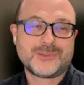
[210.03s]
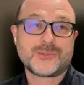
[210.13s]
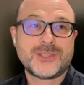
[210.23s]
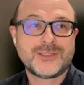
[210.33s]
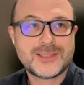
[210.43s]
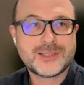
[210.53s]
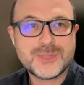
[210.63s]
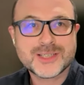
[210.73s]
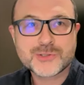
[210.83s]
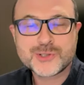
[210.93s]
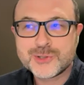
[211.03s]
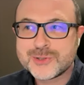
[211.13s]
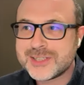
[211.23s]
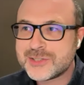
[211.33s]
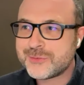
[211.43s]
quand j'étais bien
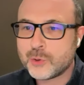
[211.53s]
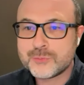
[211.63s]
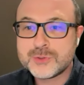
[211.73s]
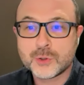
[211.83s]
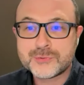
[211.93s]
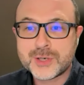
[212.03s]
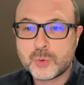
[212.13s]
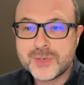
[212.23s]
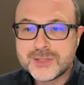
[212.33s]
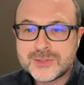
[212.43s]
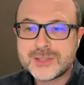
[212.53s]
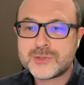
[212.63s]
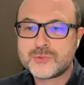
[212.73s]
jeune et j'avais envie d'en faire mon métier.